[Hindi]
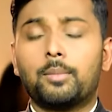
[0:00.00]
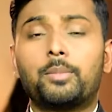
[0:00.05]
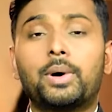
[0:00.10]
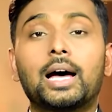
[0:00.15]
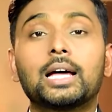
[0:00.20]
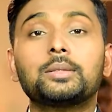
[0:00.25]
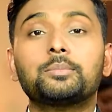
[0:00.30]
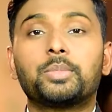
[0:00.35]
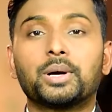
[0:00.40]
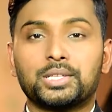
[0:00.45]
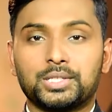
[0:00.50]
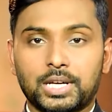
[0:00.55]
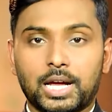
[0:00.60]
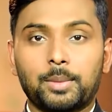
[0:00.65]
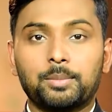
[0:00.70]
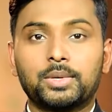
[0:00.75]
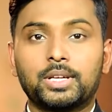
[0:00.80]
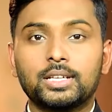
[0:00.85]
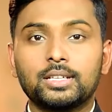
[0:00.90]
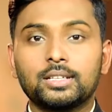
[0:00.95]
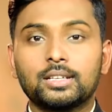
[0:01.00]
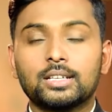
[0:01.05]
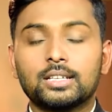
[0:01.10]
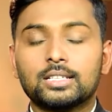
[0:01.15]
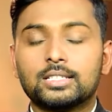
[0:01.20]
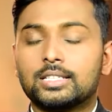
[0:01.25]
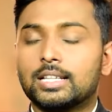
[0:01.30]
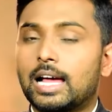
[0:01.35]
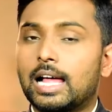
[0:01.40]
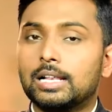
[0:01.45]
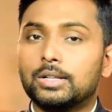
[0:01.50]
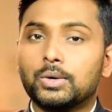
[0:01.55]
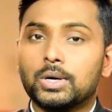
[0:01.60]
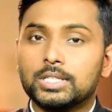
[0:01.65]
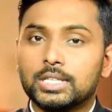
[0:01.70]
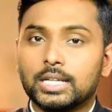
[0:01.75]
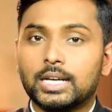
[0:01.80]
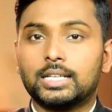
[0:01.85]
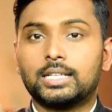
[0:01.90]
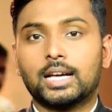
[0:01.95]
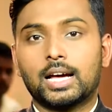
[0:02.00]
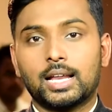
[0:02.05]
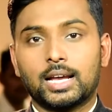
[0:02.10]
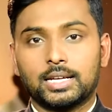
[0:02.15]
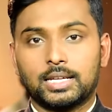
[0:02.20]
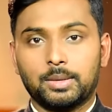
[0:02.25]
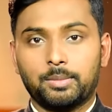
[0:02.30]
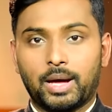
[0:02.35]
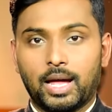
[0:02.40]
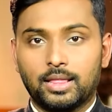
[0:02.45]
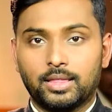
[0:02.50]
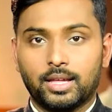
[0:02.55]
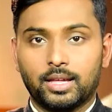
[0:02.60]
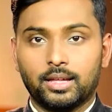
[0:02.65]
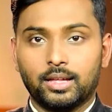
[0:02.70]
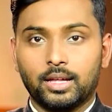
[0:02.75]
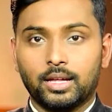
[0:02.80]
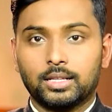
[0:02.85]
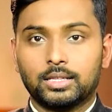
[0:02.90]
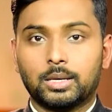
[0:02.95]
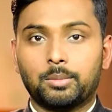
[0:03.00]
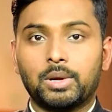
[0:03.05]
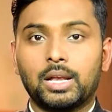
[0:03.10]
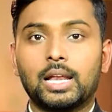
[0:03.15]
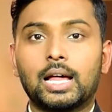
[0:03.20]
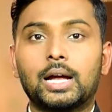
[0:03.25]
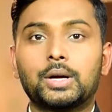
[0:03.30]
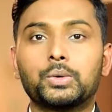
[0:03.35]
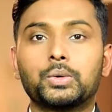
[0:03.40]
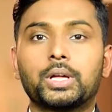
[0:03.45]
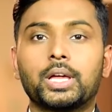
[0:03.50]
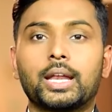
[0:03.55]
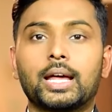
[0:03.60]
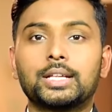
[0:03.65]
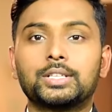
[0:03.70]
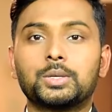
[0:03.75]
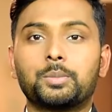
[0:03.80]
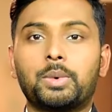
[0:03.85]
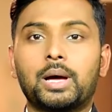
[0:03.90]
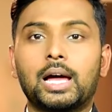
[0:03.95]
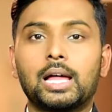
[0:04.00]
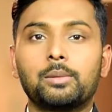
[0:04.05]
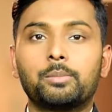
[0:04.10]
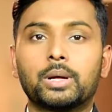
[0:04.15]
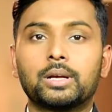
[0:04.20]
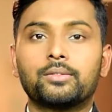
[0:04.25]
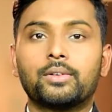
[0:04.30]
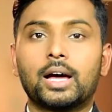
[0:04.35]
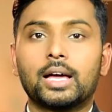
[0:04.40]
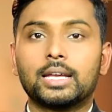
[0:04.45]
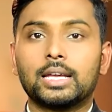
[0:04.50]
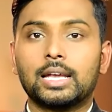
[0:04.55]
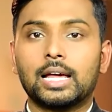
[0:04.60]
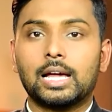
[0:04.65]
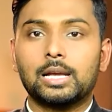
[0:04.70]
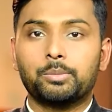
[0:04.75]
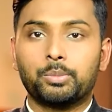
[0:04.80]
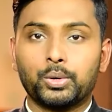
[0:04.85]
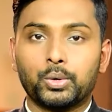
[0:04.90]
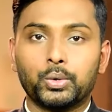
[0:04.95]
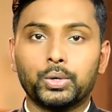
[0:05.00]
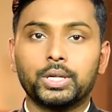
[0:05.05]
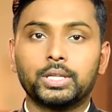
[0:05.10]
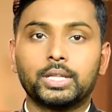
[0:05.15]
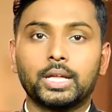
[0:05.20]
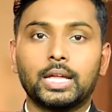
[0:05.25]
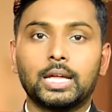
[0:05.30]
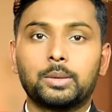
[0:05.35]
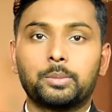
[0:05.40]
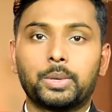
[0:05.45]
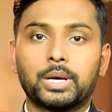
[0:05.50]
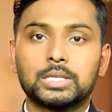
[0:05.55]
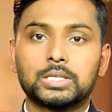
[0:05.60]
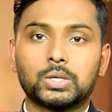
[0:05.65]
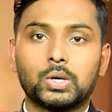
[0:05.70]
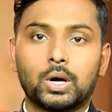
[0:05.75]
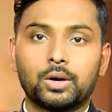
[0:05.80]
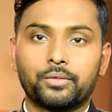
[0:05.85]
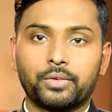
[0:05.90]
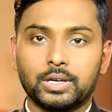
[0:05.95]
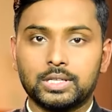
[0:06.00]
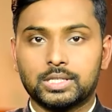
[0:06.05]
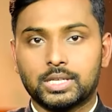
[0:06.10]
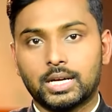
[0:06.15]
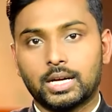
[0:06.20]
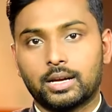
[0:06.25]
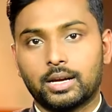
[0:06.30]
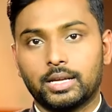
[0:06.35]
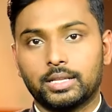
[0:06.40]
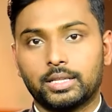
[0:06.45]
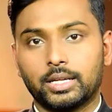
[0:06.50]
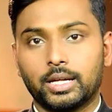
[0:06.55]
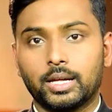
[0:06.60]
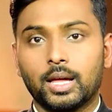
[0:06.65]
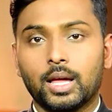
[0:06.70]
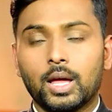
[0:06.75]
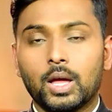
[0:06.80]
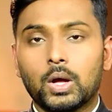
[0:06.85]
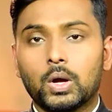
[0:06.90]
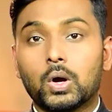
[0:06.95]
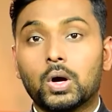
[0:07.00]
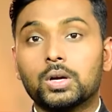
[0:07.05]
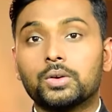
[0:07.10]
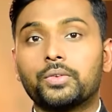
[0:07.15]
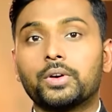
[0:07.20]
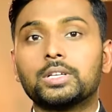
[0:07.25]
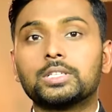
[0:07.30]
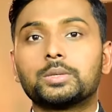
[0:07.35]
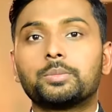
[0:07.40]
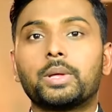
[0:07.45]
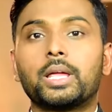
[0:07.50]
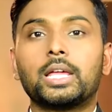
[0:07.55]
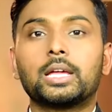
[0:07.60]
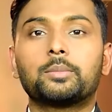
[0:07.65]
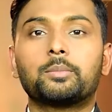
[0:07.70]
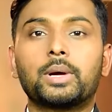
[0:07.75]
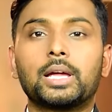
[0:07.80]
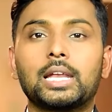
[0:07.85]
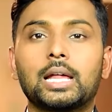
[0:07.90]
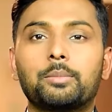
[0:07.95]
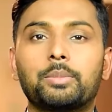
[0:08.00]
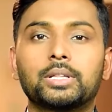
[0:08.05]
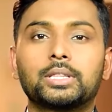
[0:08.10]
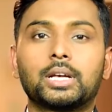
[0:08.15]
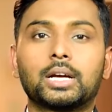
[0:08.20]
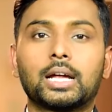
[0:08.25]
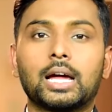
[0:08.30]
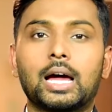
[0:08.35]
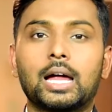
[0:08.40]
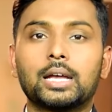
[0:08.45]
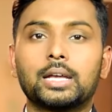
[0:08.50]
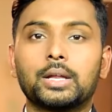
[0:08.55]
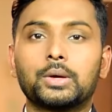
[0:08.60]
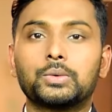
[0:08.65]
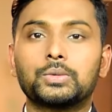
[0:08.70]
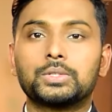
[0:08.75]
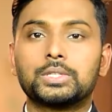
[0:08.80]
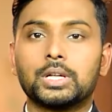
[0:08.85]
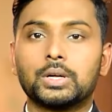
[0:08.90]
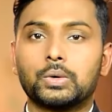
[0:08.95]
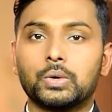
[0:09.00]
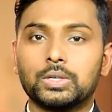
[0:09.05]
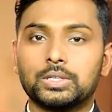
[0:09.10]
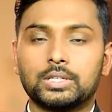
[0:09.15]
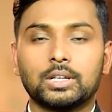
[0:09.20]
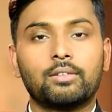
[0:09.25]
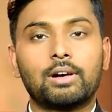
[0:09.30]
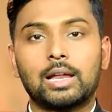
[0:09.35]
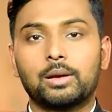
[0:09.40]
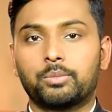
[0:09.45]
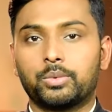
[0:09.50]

अब बात पंजाब की साल 2018 की बात है तमिलनाडु के राज्यपाल बनवारी लाल पुरोहित एक प्रेस कॉन्फ्रेंस कर रहे थे कॉन्फ्रेंस में एक महिला पत्रकार ने उनसे कोई सवाल